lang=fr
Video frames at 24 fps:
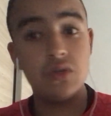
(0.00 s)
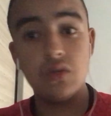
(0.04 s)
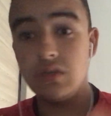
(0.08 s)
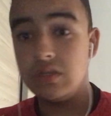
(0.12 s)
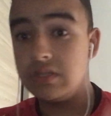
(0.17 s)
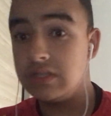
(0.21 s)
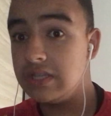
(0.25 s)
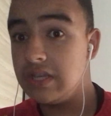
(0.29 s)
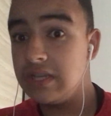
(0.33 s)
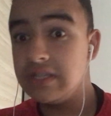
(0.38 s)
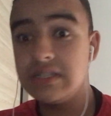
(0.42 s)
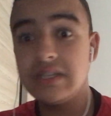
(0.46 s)

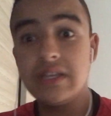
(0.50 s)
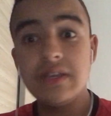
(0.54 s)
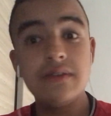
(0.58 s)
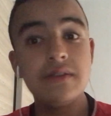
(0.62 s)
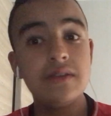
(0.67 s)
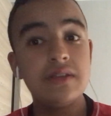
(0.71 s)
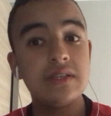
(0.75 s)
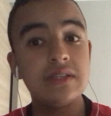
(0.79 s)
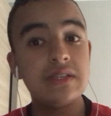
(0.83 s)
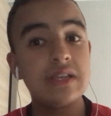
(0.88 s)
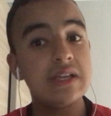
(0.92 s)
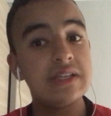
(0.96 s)
ça
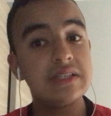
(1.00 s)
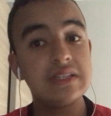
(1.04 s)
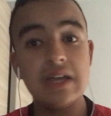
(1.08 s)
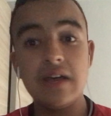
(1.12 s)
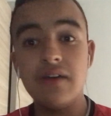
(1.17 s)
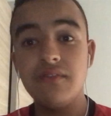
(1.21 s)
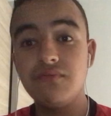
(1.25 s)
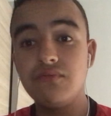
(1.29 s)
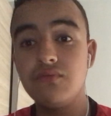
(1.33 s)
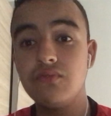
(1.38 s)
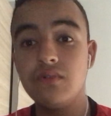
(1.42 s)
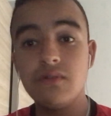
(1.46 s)
c'est ça c'est
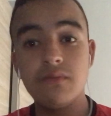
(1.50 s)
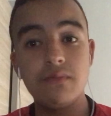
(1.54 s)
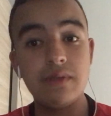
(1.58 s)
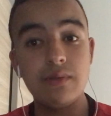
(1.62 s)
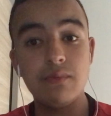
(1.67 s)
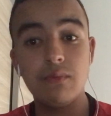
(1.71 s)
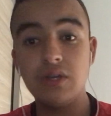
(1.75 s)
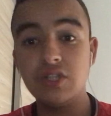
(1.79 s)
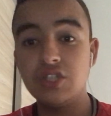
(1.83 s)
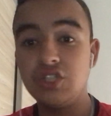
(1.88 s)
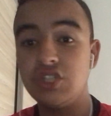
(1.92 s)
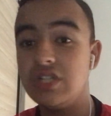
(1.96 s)
à vous mais
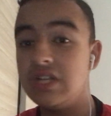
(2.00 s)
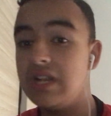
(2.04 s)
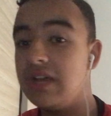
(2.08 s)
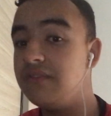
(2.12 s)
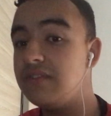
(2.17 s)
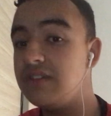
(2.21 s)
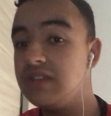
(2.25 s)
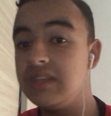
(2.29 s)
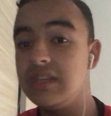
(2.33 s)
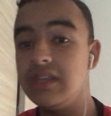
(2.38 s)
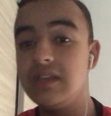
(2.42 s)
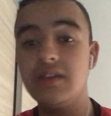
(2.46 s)
moi je dis la
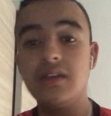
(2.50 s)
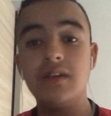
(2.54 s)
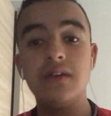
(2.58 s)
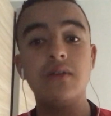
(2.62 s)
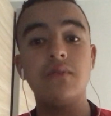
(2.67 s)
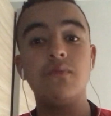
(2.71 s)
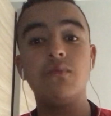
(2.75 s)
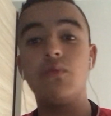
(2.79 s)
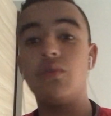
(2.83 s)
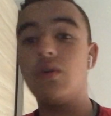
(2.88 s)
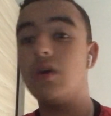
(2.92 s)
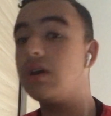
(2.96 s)
vérité
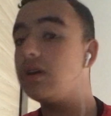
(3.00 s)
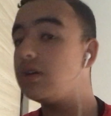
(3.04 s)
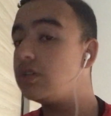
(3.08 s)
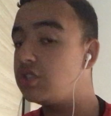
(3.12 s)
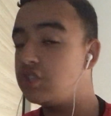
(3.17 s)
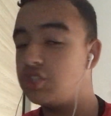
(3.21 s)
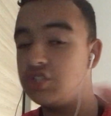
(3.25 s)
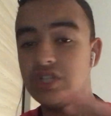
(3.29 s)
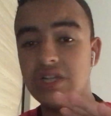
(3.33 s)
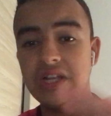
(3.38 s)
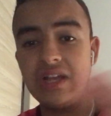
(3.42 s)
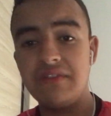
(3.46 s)
moi
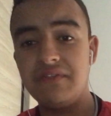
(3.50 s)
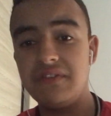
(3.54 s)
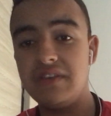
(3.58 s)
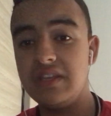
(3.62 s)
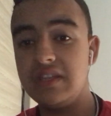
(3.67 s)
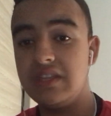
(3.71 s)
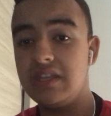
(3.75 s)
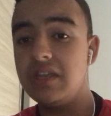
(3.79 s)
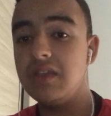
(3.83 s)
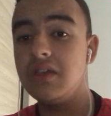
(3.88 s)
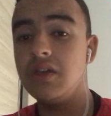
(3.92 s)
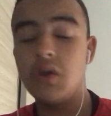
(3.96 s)
je dis la
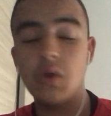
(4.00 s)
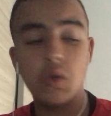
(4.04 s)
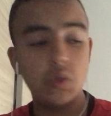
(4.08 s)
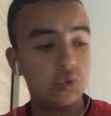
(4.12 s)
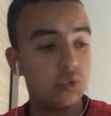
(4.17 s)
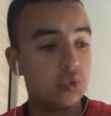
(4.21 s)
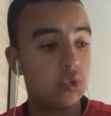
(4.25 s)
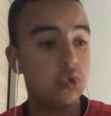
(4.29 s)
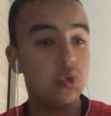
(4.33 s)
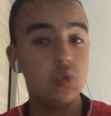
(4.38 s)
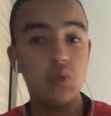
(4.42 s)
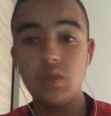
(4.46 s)
vérité
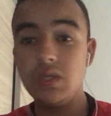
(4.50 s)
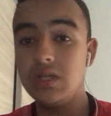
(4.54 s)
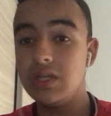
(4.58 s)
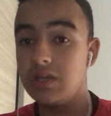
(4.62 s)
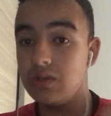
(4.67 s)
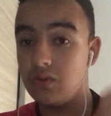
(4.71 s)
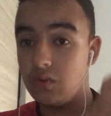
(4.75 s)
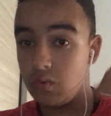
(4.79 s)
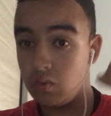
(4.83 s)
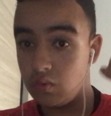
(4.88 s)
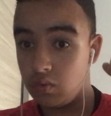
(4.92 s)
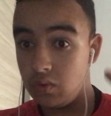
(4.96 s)
aujourd'hui
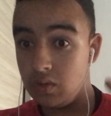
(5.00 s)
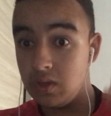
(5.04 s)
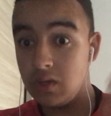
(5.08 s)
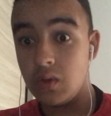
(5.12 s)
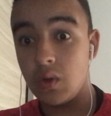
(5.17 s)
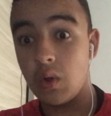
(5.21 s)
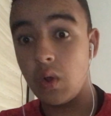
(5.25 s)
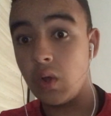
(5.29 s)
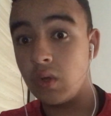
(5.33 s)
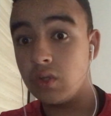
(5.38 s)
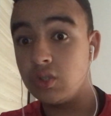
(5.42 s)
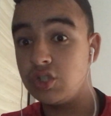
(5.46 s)
on
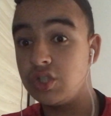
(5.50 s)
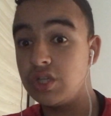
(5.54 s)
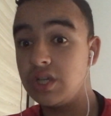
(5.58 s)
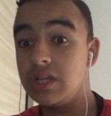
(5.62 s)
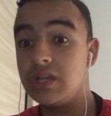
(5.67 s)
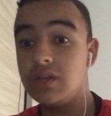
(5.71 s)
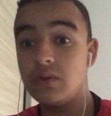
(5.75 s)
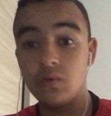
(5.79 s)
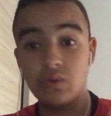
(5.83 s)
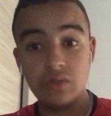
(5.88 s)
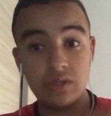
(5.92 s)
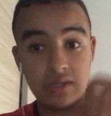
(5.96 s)
on
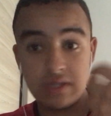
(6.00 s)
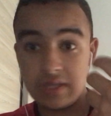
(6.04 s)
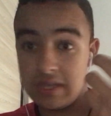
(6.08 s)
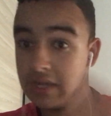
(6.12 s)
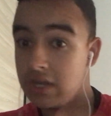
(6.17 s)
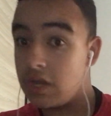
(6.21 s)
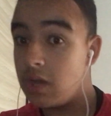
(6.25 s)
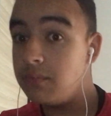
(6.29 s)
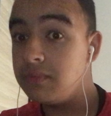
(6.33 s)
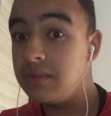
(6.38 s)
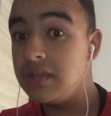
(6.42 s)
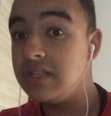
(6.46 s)
dirait on était
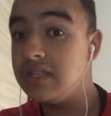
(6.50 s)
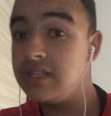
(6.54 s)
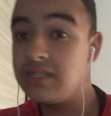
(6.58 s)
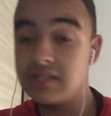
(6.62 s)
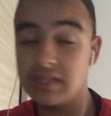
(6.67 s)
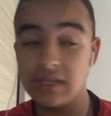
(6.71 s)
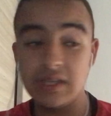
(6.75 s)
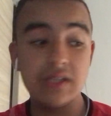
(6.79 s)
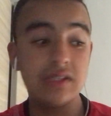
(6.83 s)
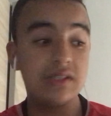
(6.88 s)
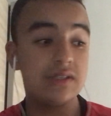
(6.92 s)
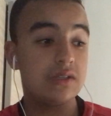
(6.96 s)
comme des
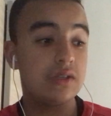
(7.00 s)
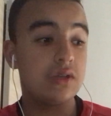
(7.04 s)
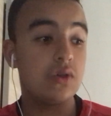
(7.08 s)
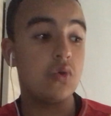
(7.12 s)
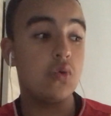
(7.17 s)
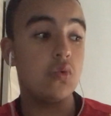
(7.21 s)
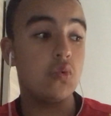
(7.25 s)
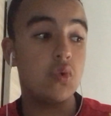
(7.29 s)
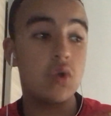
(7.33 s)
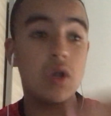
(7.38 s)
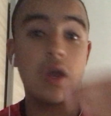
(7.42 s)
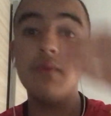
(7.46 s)
districts
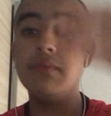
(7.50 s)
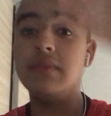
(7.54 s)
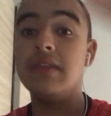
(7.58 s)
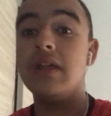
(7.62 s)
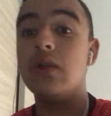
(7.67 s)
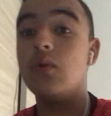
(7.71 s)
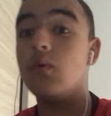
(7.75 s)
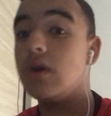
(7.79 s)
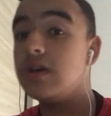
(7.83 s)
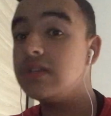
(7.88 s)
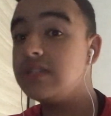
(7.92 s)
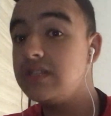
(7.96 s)
ou comme des
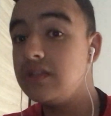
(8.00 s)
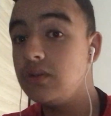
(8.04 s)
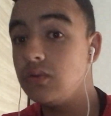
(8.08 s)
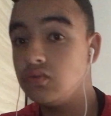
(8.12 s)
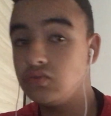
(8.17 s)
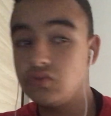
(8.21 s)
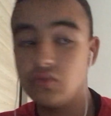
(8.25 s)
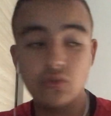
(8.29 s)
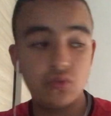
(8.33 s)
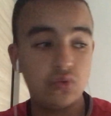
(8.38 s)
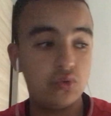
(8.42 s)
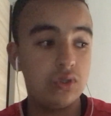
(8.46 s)
loisirs
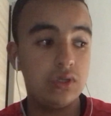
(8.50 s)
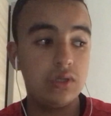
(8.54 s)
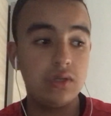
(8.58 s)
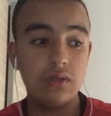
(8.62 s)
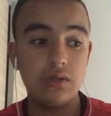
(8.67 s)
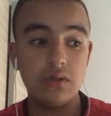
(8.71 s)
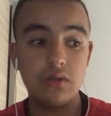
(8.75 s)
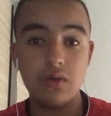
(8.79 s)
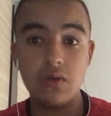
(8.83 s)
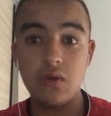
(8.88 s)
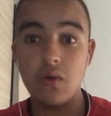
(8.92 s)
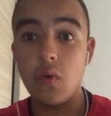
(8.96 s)
aujourd'hui.
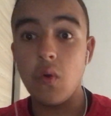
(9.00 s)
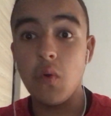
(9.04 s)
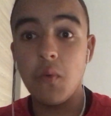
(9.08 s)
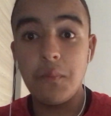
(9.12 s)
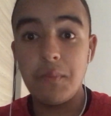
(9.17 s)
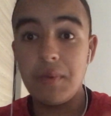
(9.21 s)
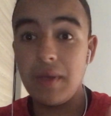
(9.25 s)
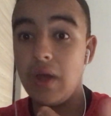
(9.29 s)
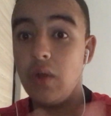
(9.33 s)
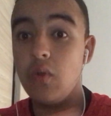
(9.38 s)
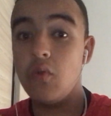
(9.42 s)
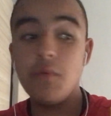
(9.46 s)
On
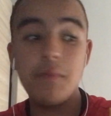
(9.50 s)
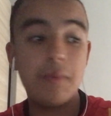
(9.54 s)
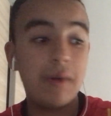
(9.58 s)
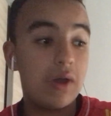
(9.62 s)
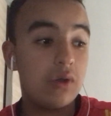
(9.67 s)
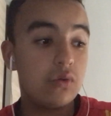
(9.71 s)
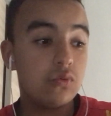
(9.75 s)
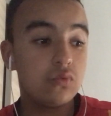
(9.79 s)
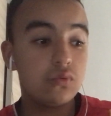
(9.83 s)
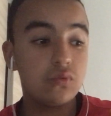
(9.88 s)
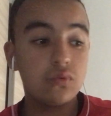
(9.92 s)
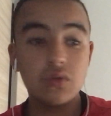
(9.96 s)
perd le
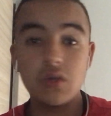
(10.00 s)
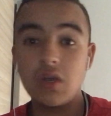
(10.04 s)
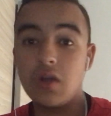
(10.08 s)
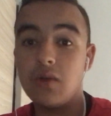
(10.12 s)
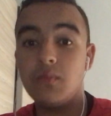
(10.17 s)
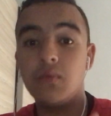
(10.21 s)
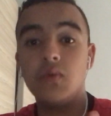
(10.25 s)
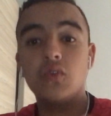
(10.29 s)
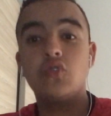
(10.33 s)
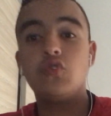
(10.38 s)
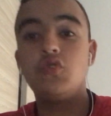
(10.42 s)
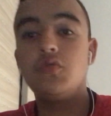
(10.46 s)
ballon.
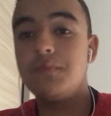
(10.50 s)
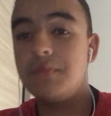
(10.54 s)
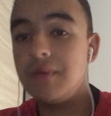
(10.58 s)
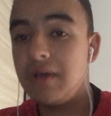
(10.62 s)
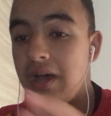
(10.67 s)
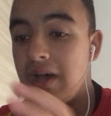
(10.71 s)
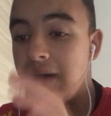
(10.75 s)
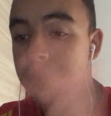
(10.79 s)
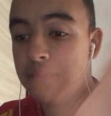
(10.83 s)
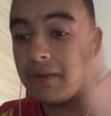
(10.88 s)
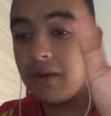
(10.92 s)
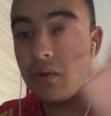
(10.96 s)
Comment tu
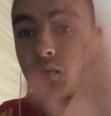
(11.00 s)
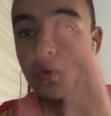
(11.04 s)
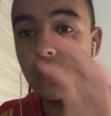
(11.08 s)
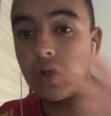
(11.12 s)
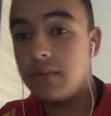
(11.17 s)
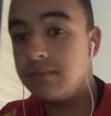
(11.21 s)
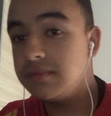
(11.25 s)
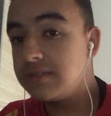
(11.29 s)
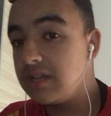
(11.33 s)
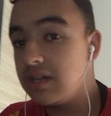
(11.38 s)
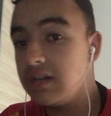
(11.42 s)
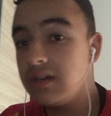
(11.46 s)
perds un ballon
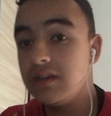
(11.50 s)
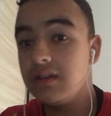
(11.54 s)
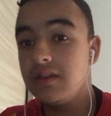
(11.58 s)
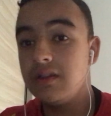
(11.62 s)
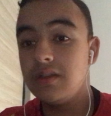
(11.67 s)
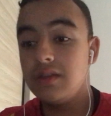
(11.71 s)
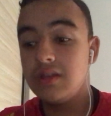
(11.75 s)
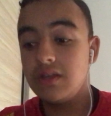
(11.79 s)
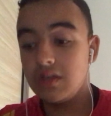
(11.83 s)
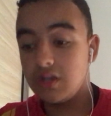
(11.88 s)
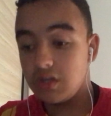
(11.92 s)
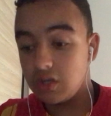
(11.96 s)
comme ça
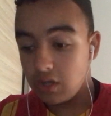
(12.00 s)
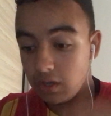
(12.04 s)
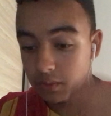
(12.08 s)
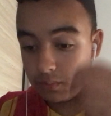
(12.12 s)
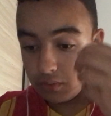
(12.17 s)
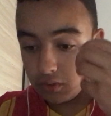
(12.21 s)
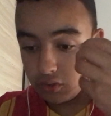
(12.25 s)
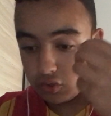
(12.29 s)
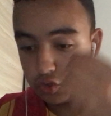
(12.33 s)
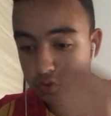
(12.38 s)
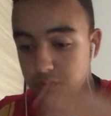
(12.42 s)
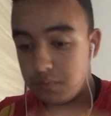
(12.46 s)

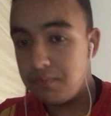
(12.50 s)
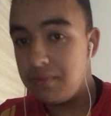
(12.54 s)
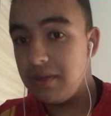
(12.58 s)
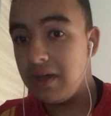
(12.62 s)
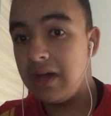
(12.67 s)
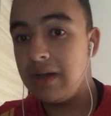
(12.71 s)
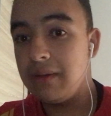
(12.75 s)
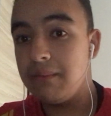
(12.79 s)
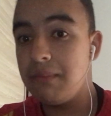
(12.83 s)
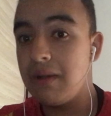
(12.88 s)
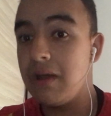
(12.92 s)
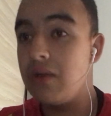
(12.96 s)
Comment tu me
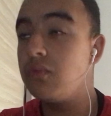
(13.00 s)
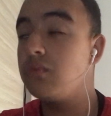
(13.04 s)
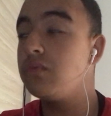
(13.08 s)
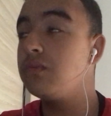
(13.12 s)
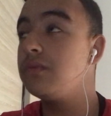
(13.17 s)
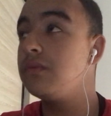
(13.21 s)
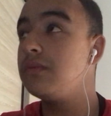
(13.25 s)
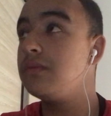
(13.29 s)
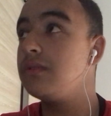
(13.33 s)
perds un ballon